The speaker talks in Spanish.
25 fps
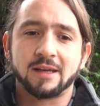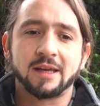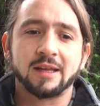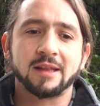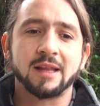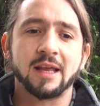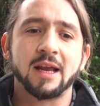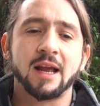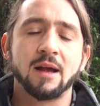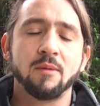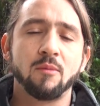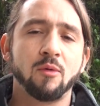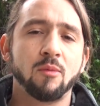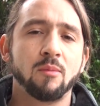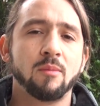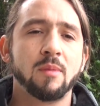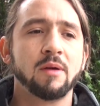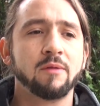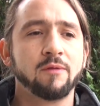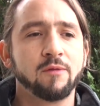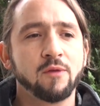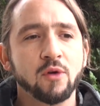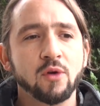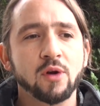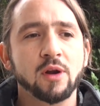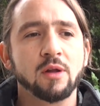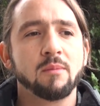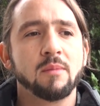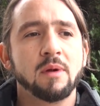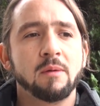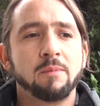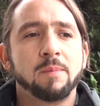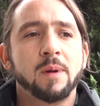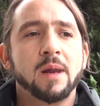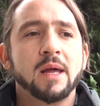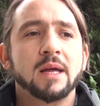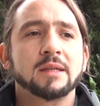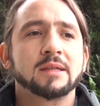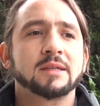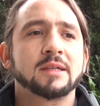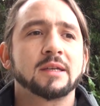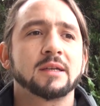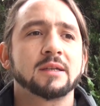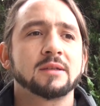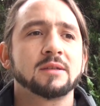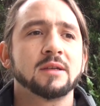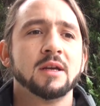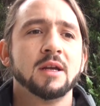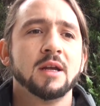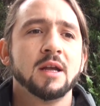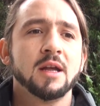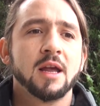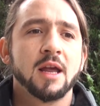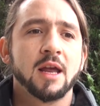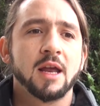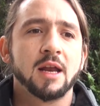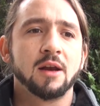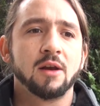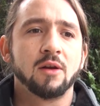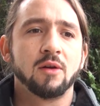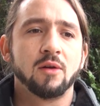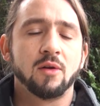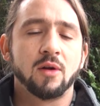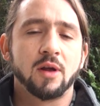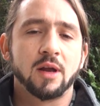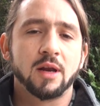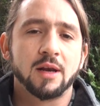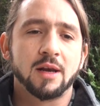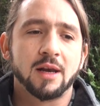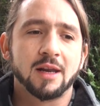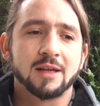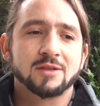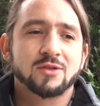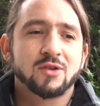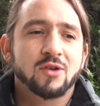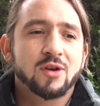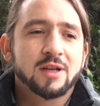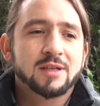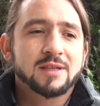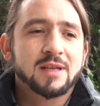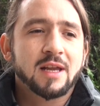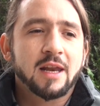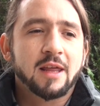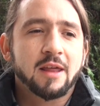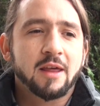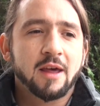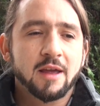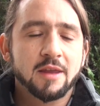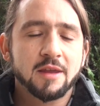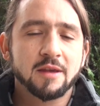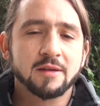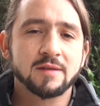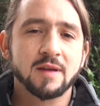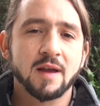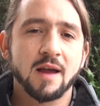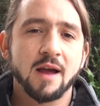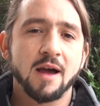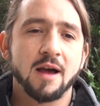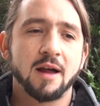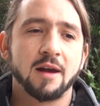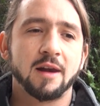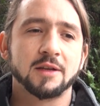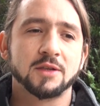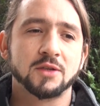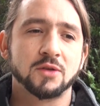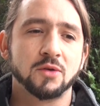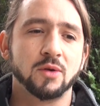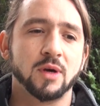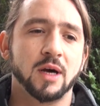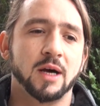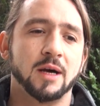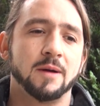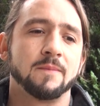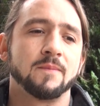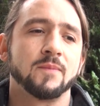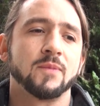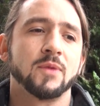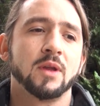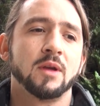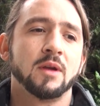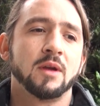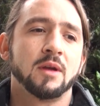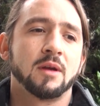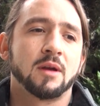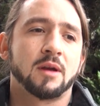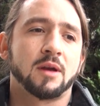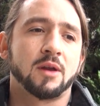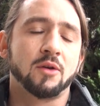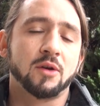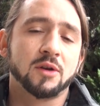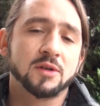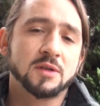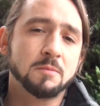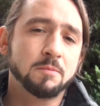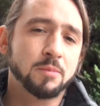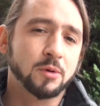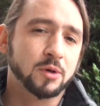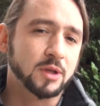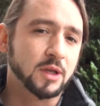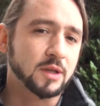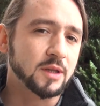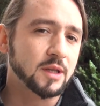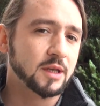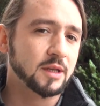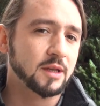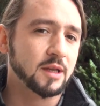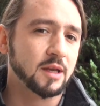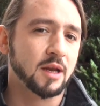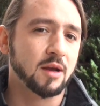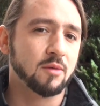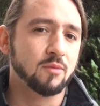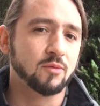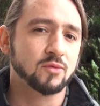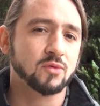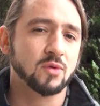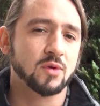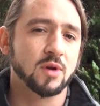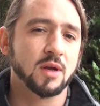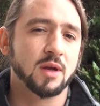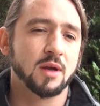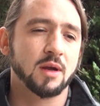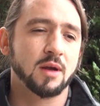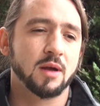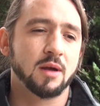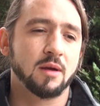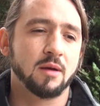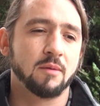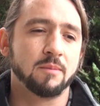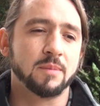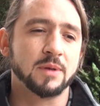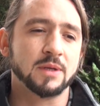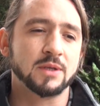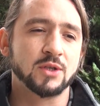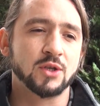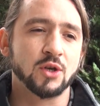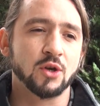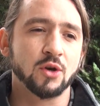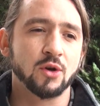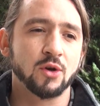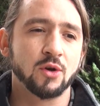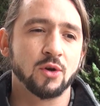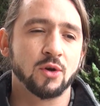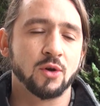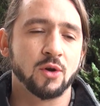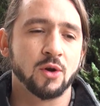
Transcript: tengamos más flores, más plantas en, las zonas aledañas a la ciudad creo que es importante que tengamos una visión